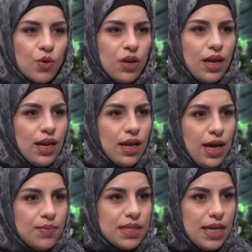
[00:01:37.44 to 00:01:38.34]

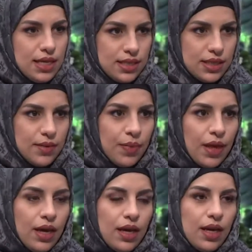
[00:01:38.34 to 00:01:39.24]
الحبس الحسي
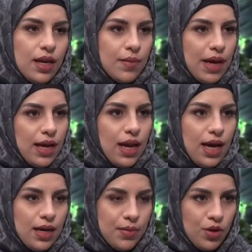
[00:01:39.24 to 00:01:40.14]
نحن بهي
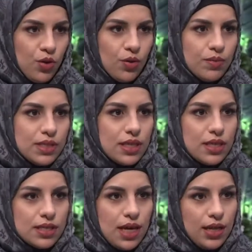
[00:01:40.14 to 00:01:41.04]
الحاله بالنوم بصير
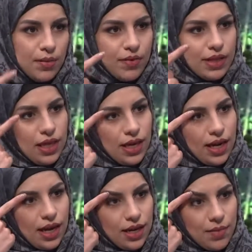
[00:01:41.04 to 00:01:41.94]
اذا حدا بفتح
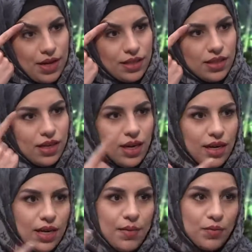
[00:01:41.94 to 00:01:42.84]
لنا عيننا بهي الطريقه
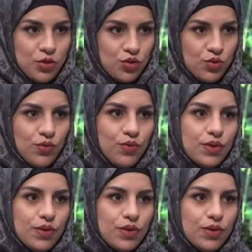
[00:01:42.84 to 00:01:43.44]
نحن ما بنشوف